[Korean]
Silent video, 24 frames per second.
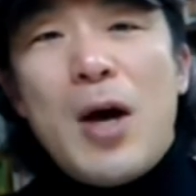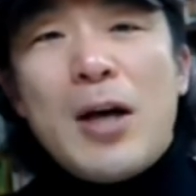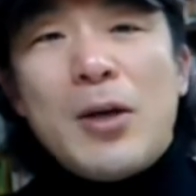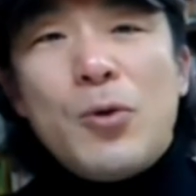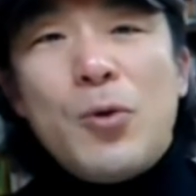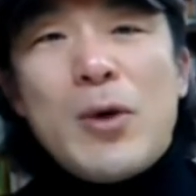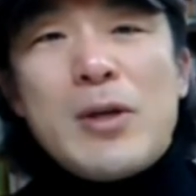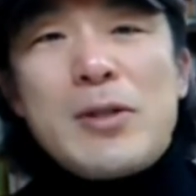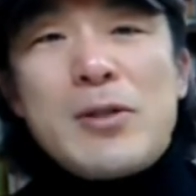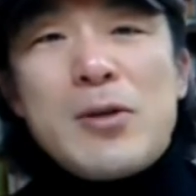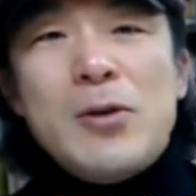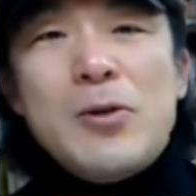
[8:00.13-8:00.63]

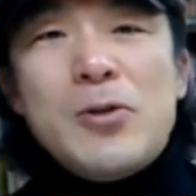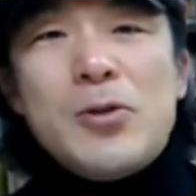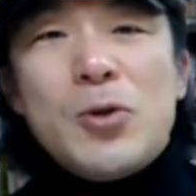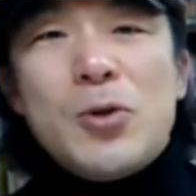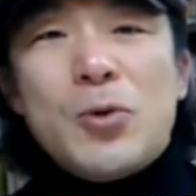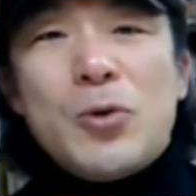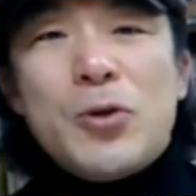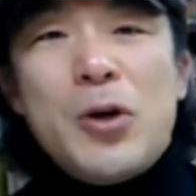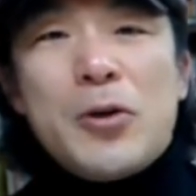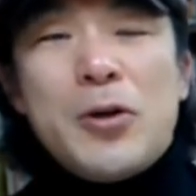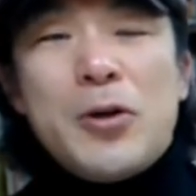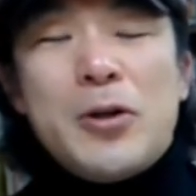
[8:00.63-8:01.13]
학교의
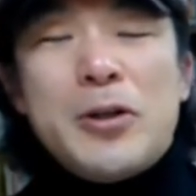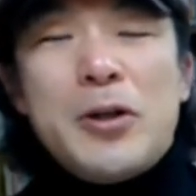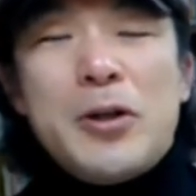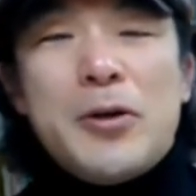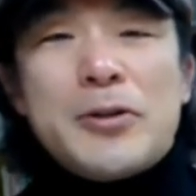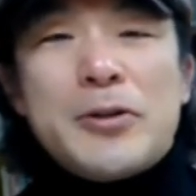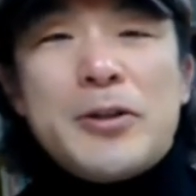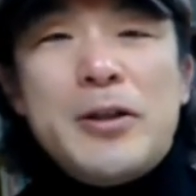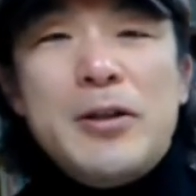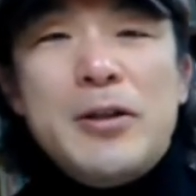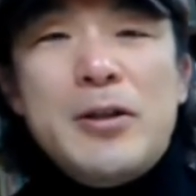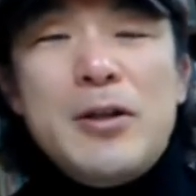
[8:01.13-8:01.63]
성적으로
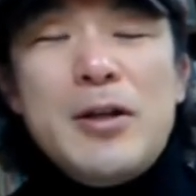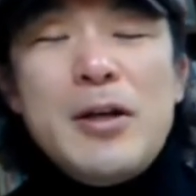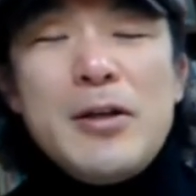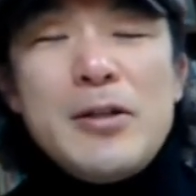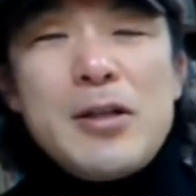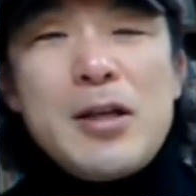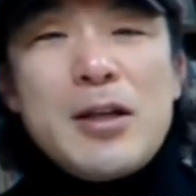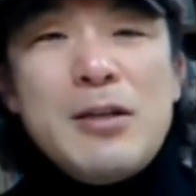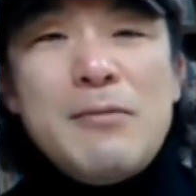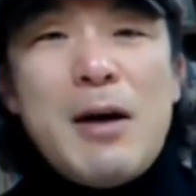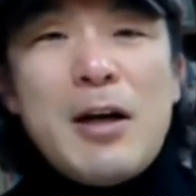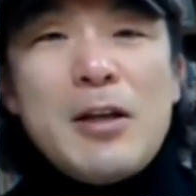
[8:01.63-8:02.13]
연결되어서
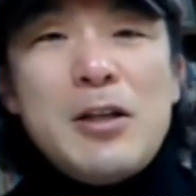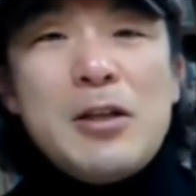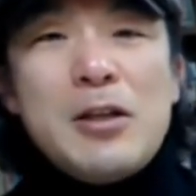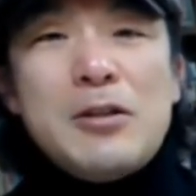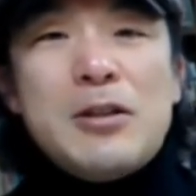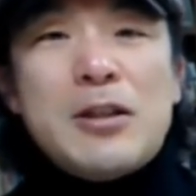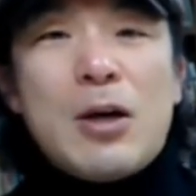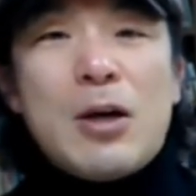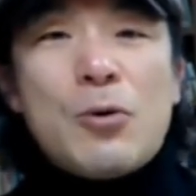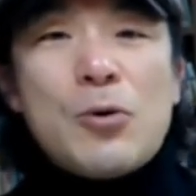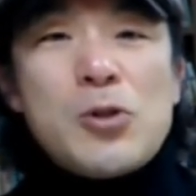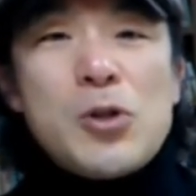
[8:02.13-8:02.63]
책을 많이
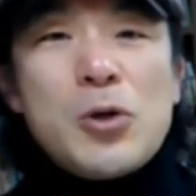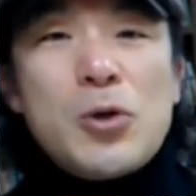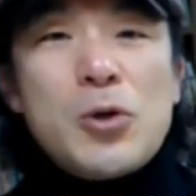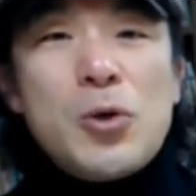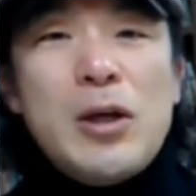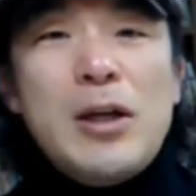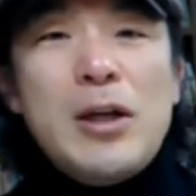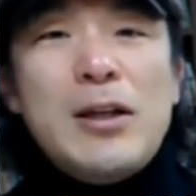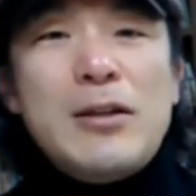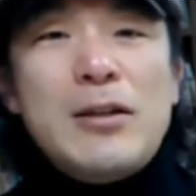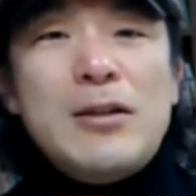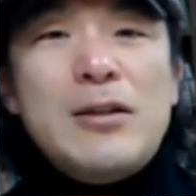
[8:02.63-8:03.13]
읽는다고 전교
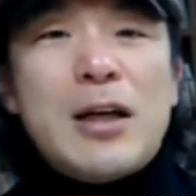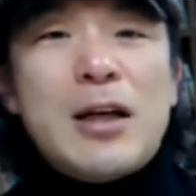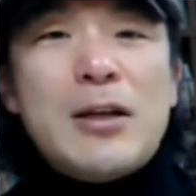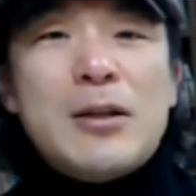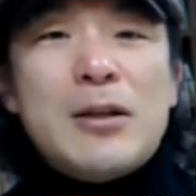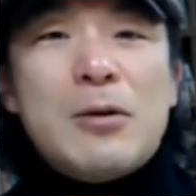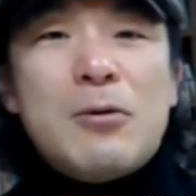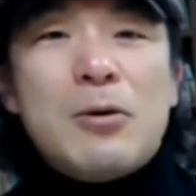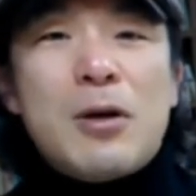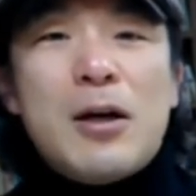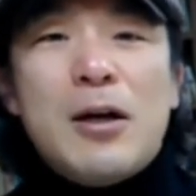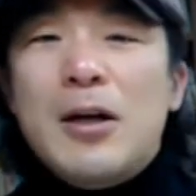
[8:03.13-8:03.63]
1등을
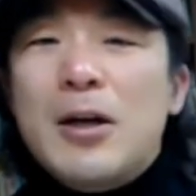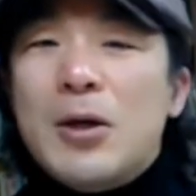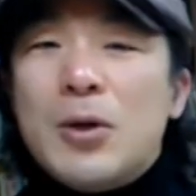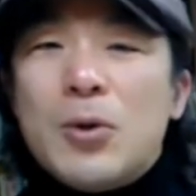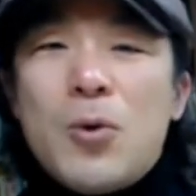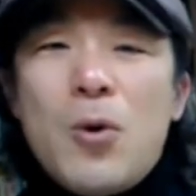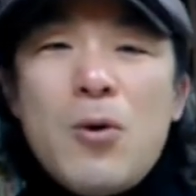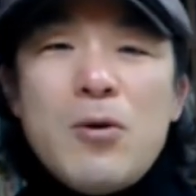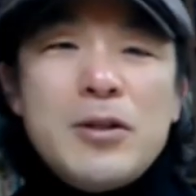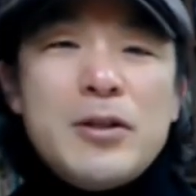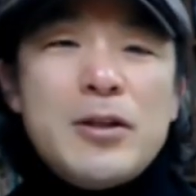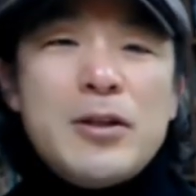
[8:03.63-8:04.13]
한다거나
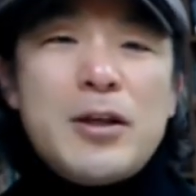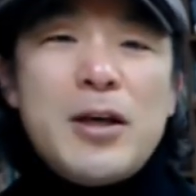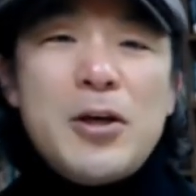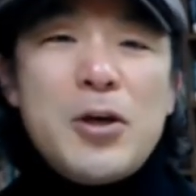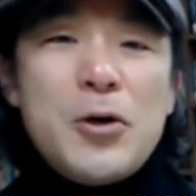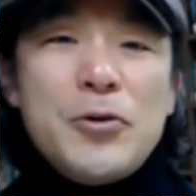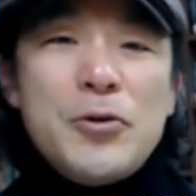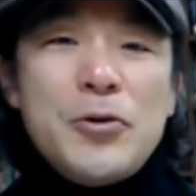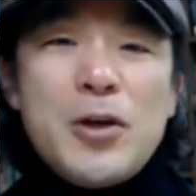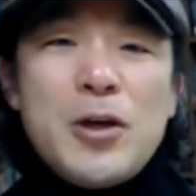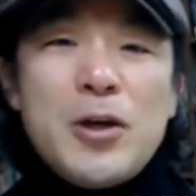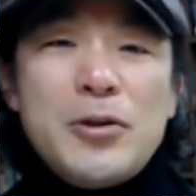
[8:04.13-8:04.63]
꼭 그렇게
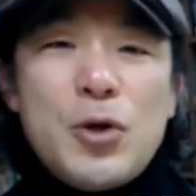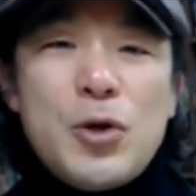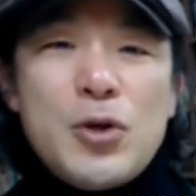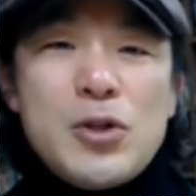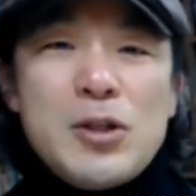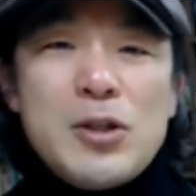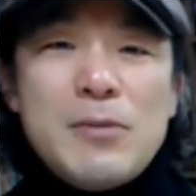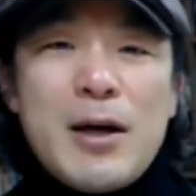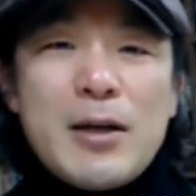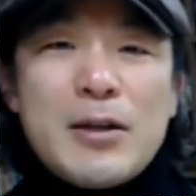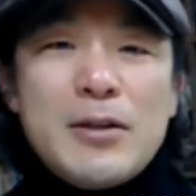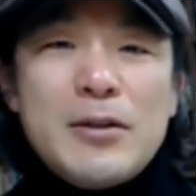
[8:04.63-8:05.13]

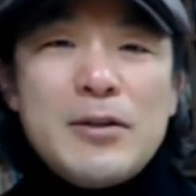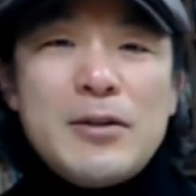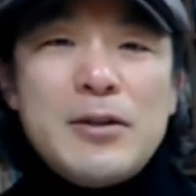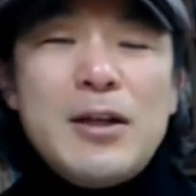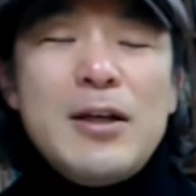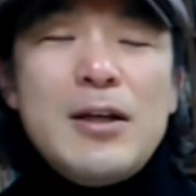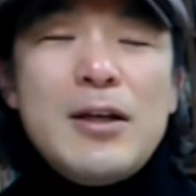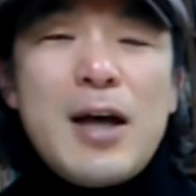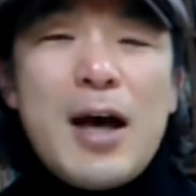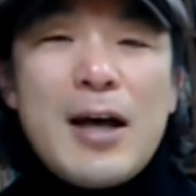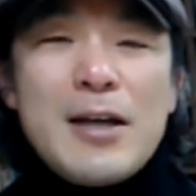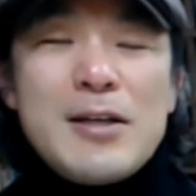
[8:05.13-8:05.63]
연결되지만은
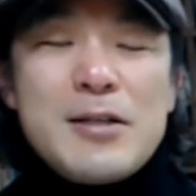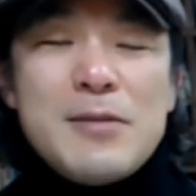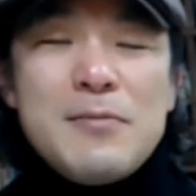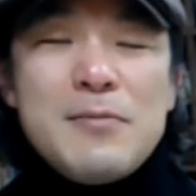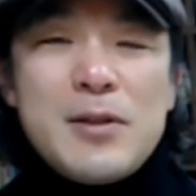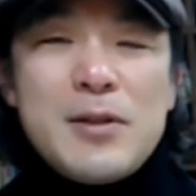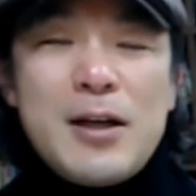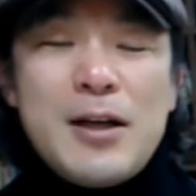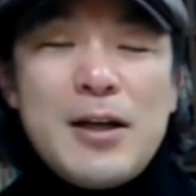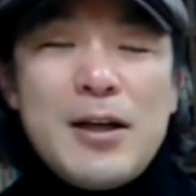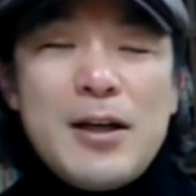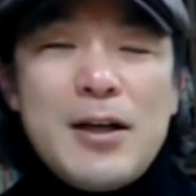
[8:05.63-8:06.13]

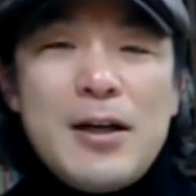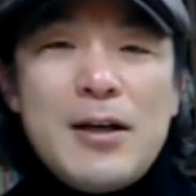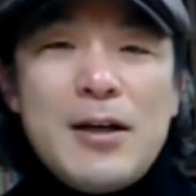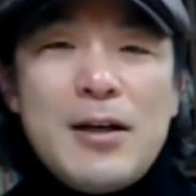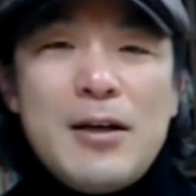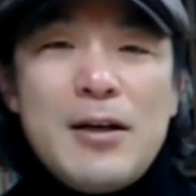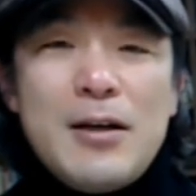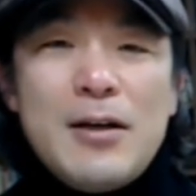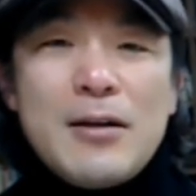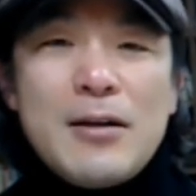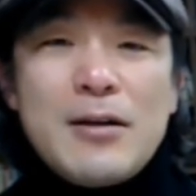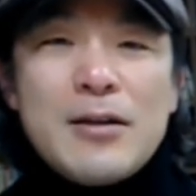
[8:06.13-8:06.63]
않습니다.
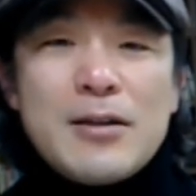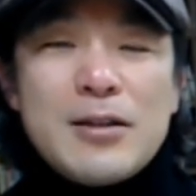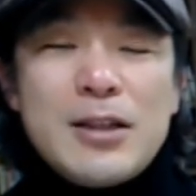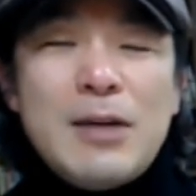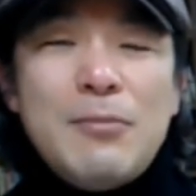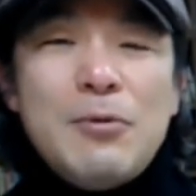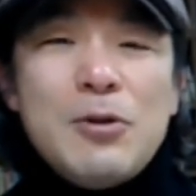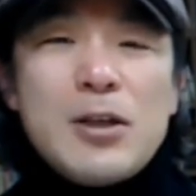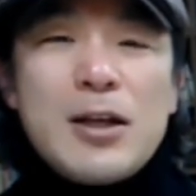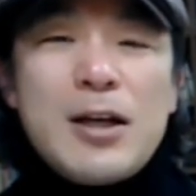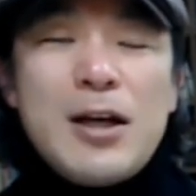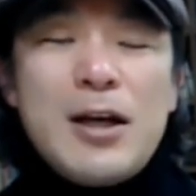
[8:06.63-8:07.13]
그러다
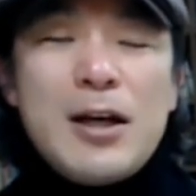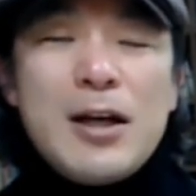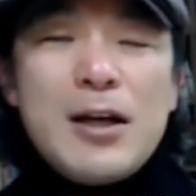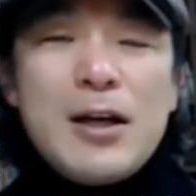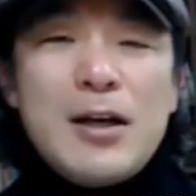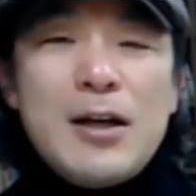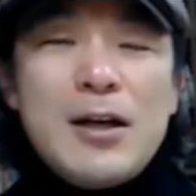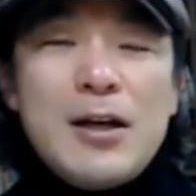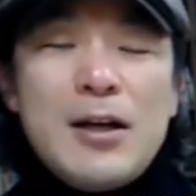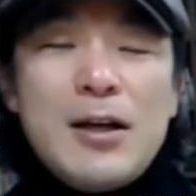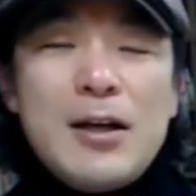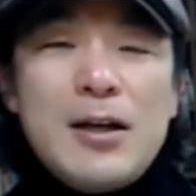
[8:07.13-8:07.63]
보니까
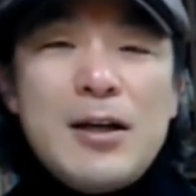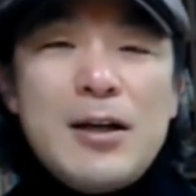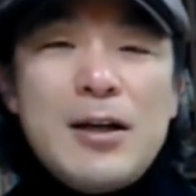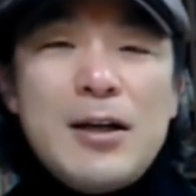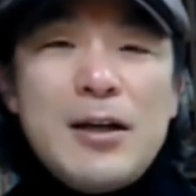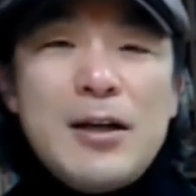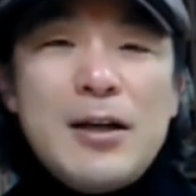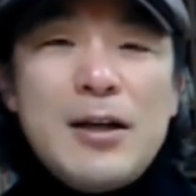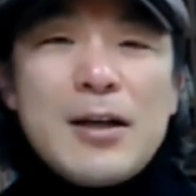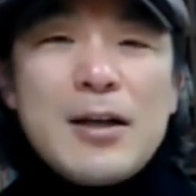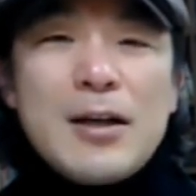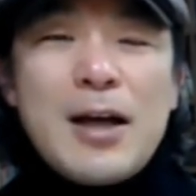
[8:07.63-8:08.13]

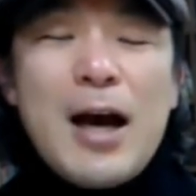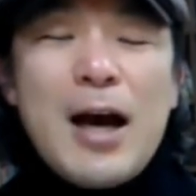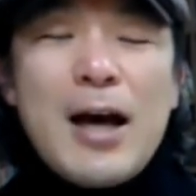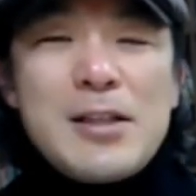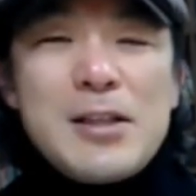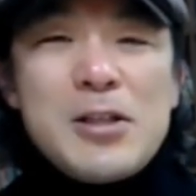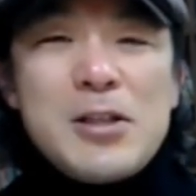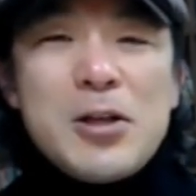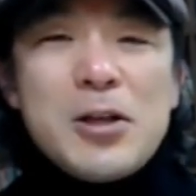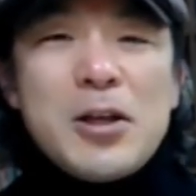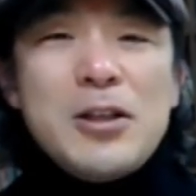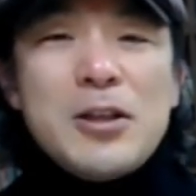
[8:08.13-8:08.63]

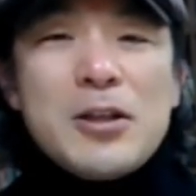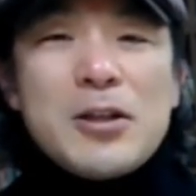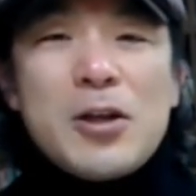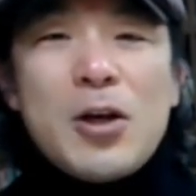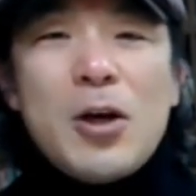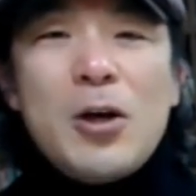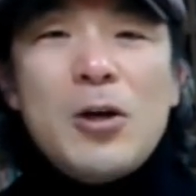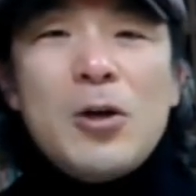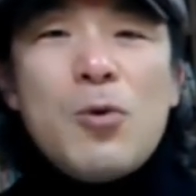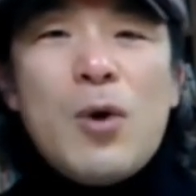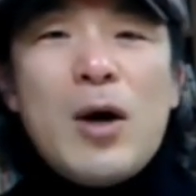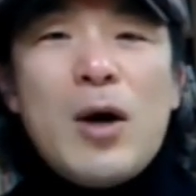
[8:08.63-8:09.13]
가시적인
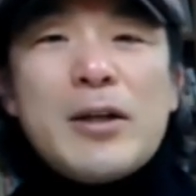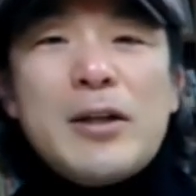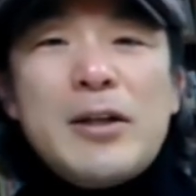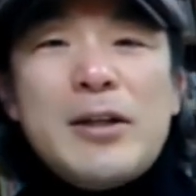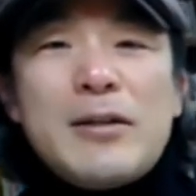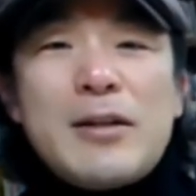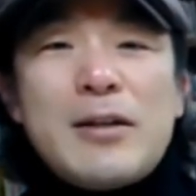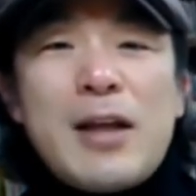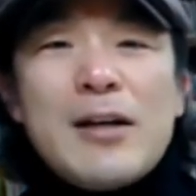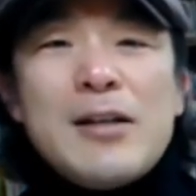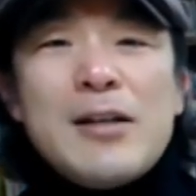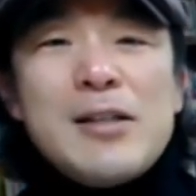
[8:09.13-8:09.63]
결과를
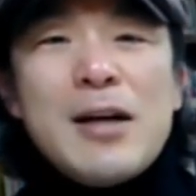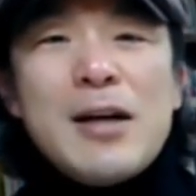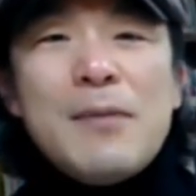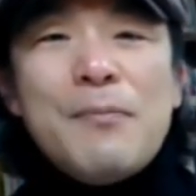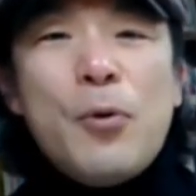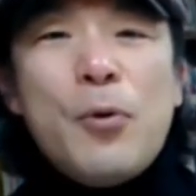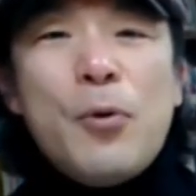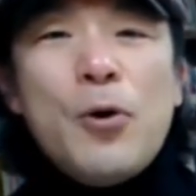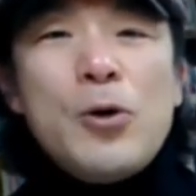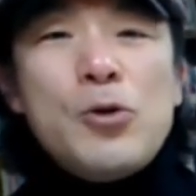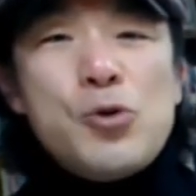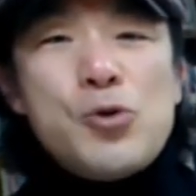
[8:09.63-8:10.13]
당장
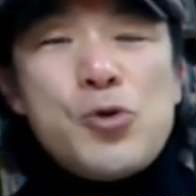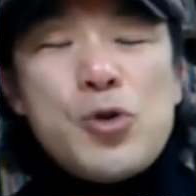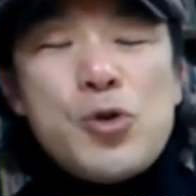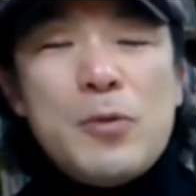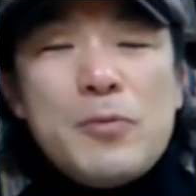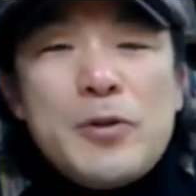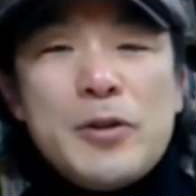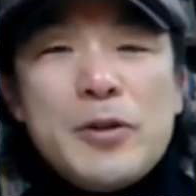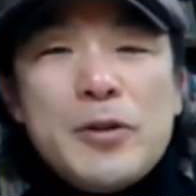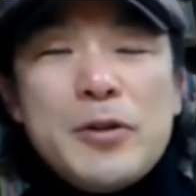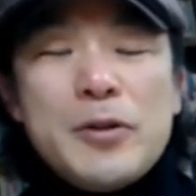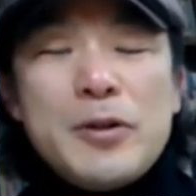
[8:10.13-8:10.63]
보여줄 수
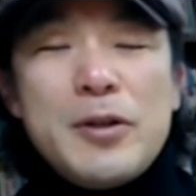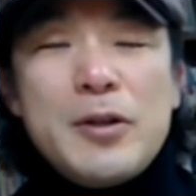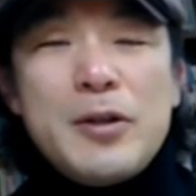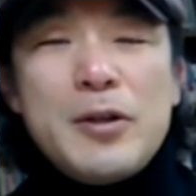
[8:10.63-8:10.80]
없는